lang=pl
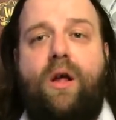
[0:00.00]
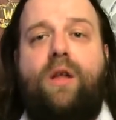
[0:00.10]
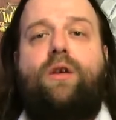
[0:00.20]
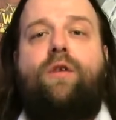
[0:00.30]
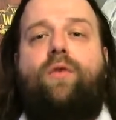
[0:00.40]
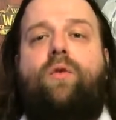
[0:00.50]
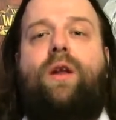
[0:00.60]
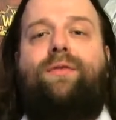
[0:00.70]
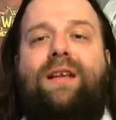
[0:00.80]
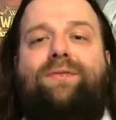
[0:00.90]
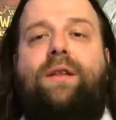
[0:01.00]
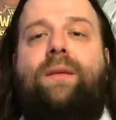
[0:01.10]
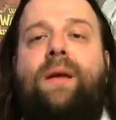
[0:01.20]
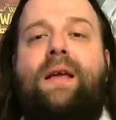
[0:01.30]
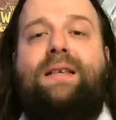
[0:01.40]
tylko w ogóle w tak zwanym
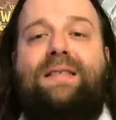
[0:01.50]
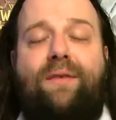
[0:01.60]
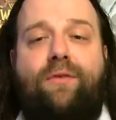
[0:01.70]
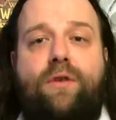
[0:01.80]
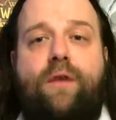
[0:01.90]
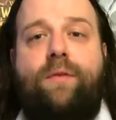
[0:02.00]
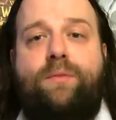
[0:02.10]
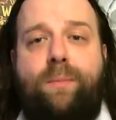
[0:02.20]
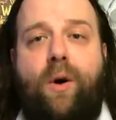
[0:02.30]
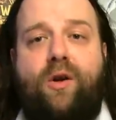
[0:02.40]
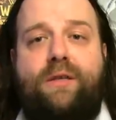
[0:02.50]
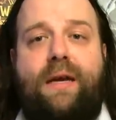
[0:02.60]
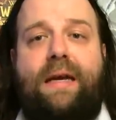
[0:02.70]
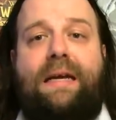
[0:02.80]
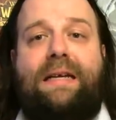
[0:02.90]
zawodowym
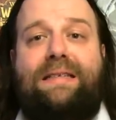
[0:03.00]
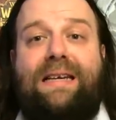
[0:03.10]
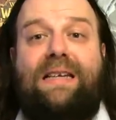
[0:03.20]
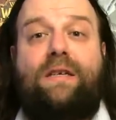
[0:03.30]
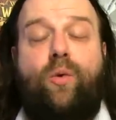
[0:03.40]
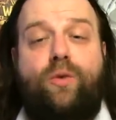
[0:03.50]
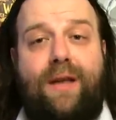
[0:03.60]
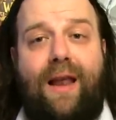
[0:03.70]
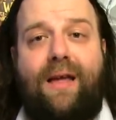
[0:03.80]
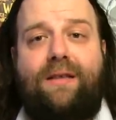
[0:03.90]
sporcie dzieje się źle,